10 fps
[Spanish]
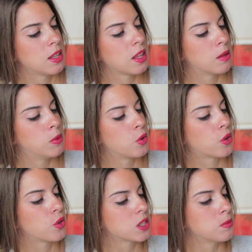Dice Merry
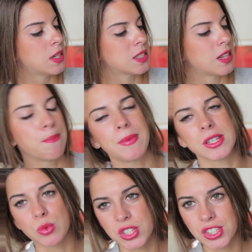Christmas and
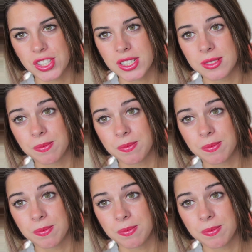Best Wishes.